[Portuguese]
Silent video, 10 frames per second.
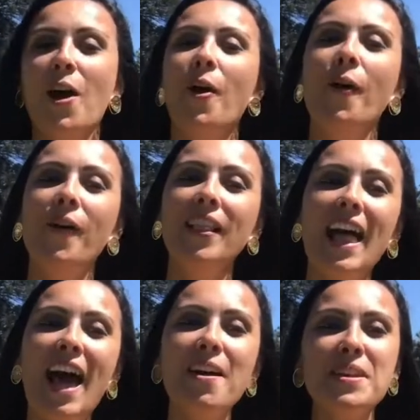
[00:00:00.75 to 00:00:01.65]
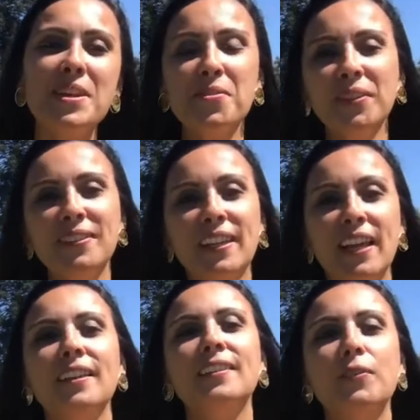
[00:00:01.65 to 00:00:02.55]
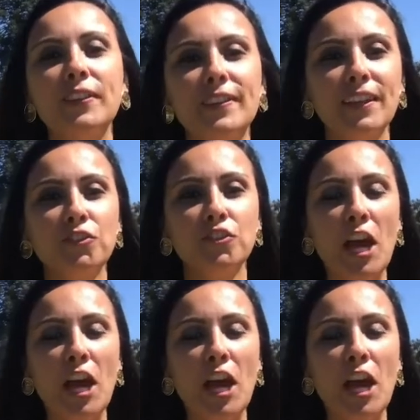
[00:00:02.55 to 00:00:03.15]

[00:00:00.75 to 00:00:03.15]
Olá, amigos! Se vocês